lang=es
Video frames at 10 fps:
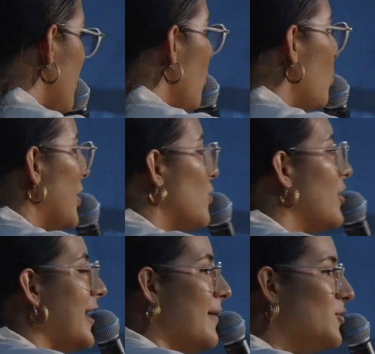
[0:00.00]
cuando
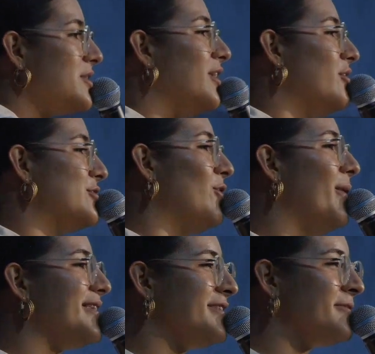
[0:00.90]
creemos que Dios lo va a
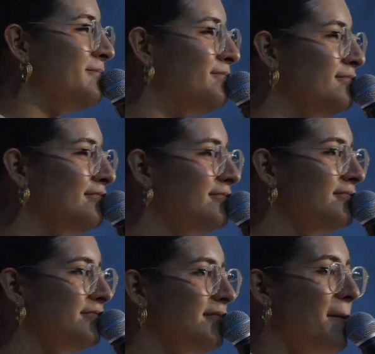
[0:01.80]
hacer.
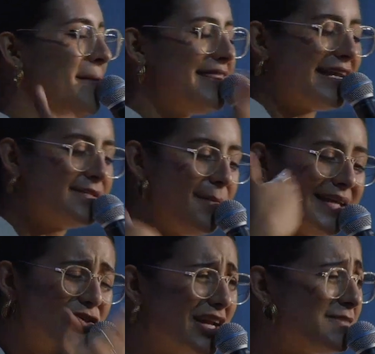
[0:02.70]
Mientras más
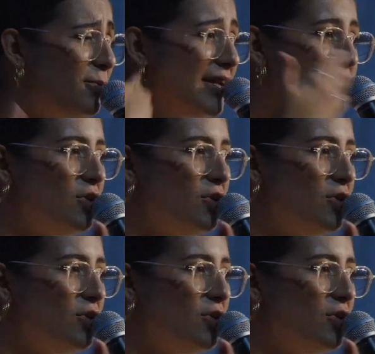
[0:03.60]
oras por eso,